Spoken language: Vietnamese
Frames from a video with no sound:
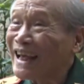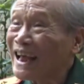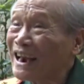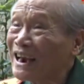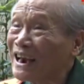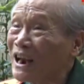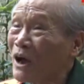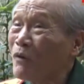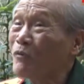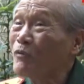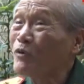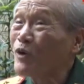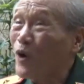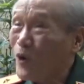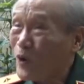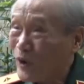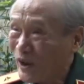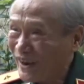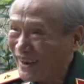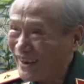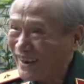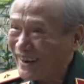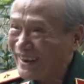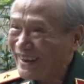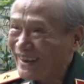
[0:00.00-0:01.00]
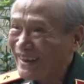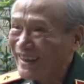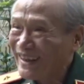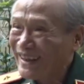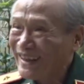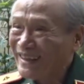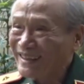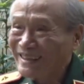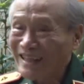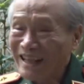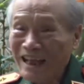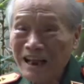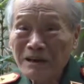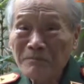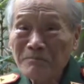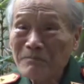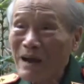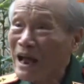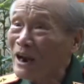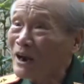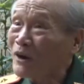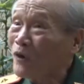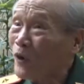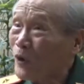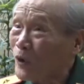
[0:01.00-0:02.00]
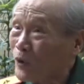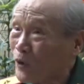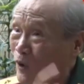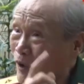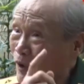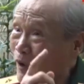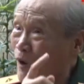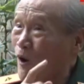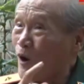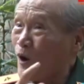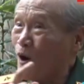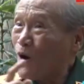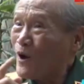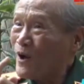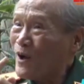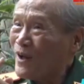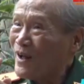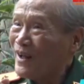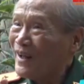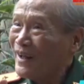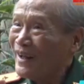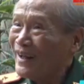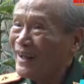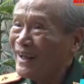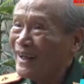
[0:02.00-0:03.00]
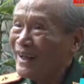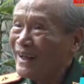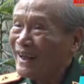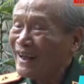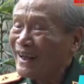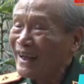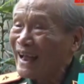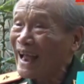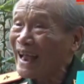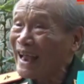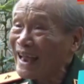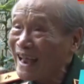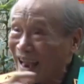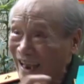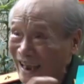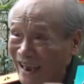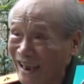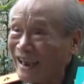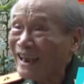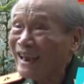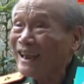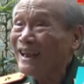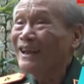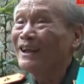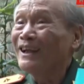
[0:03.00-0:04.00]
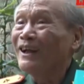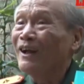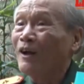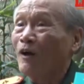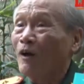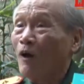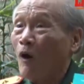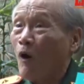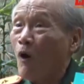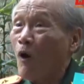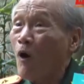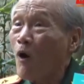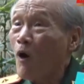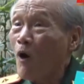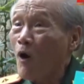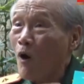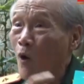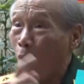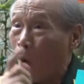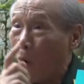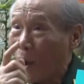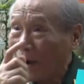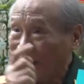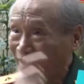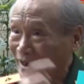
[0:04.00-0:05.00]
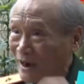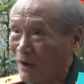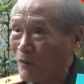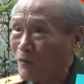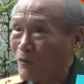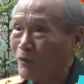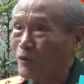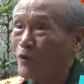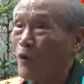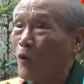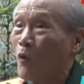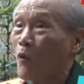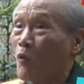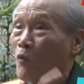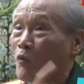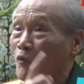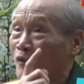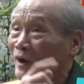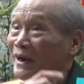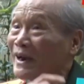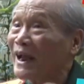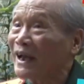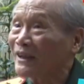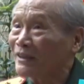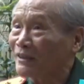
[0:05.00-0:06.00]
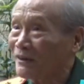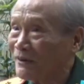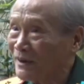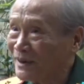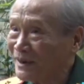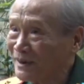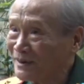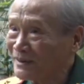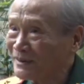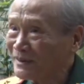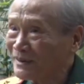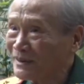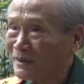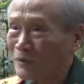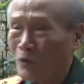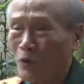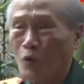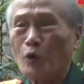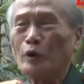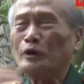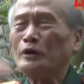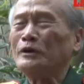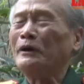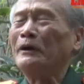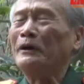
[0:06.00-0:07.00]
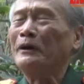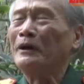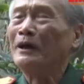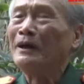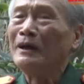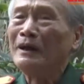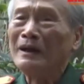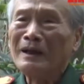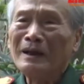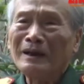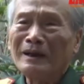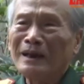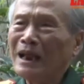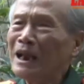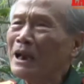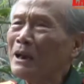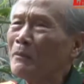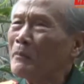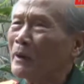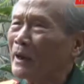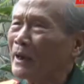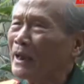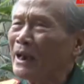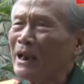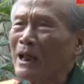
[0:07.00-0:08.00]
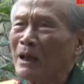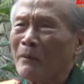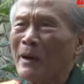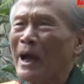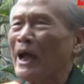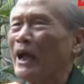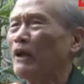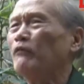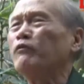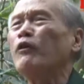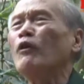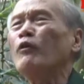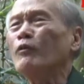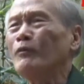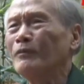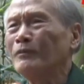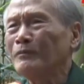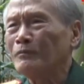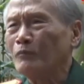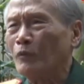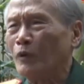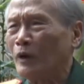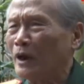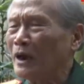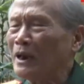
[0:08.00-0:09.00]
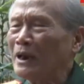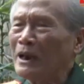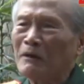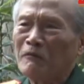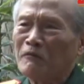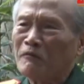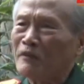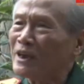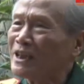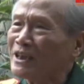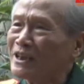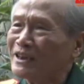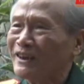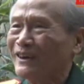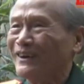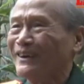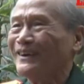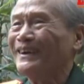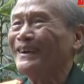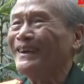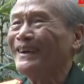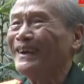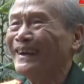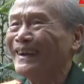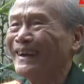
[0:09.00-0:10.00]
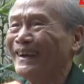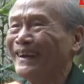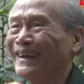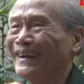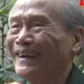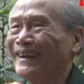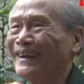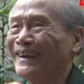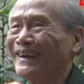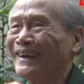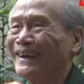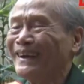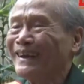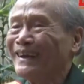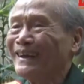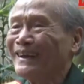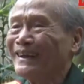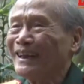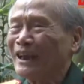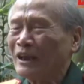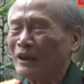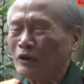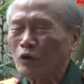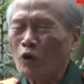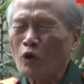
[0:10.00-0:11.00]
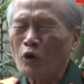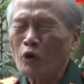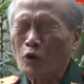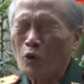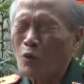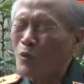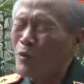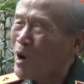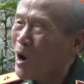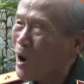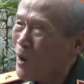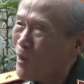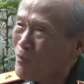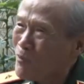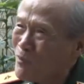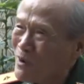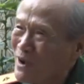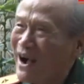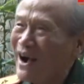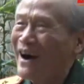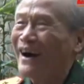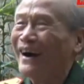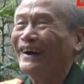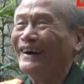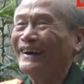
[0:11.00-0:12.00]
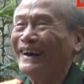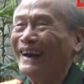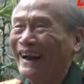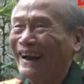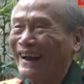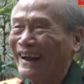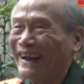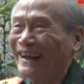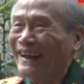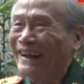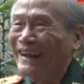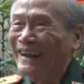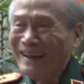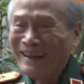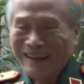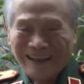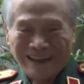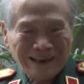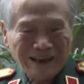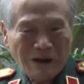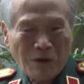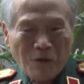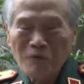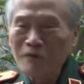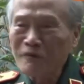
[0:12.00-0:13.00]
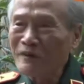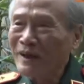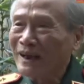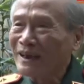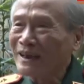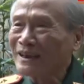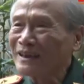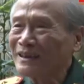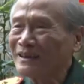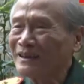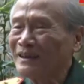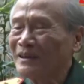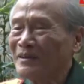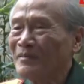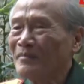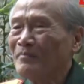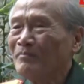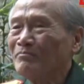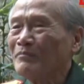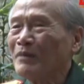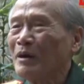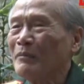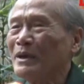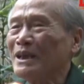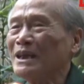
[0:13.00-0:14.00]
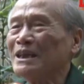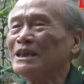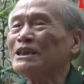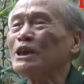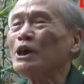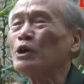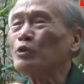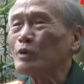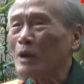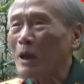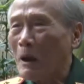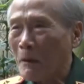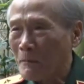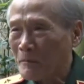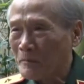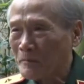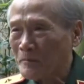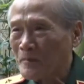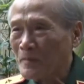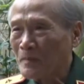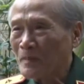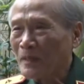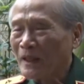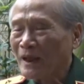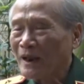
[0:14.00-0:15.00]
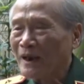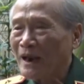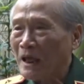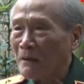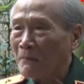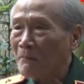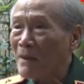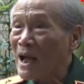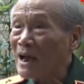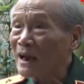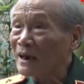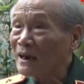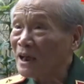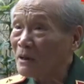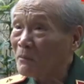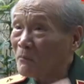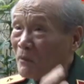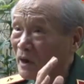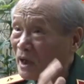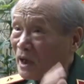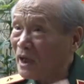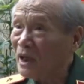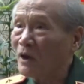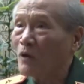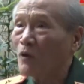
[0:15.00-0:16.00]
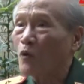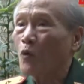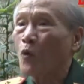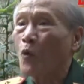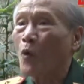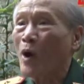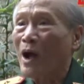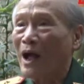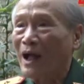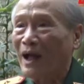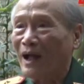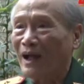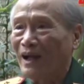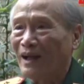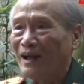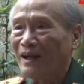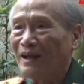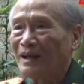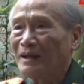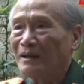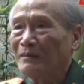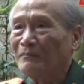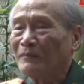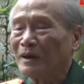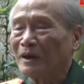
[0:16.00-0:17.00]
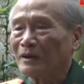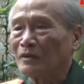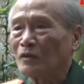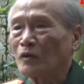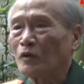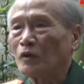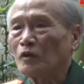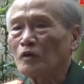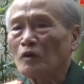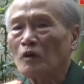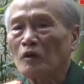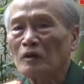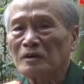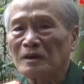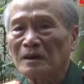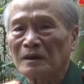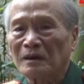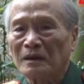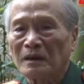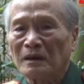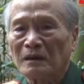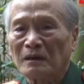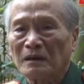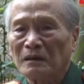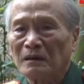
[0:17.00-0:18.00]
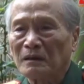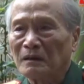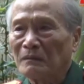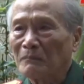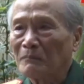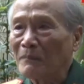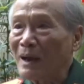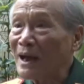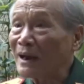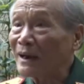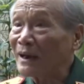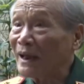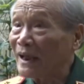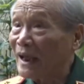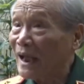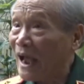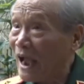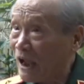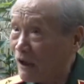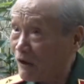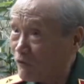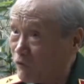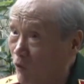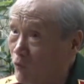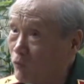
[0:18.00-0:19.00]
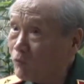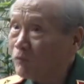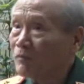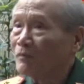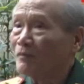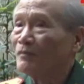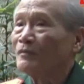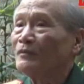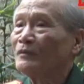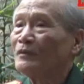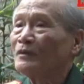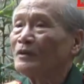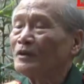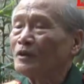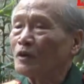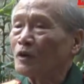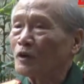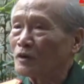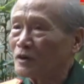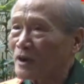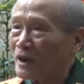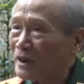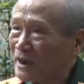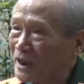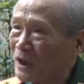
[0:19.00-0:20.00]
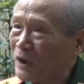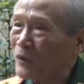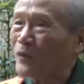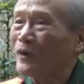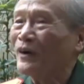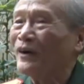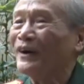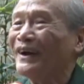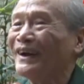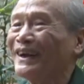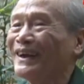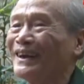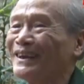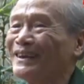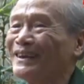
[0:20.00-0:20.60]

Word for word: tên ông nội tên bà nội của họ ngày ấy có hoạt động cùng với đại tướng ôi trời đây là một cái niềm hạnh phúc một cái niềm vinh dự thì tôi cũng không ngờ cái công việc mà mình sưu tầm lại mang đến một cái hiệu quả mà tôi cho rằng là mang lại hạnh phúc cho rất nhiều người.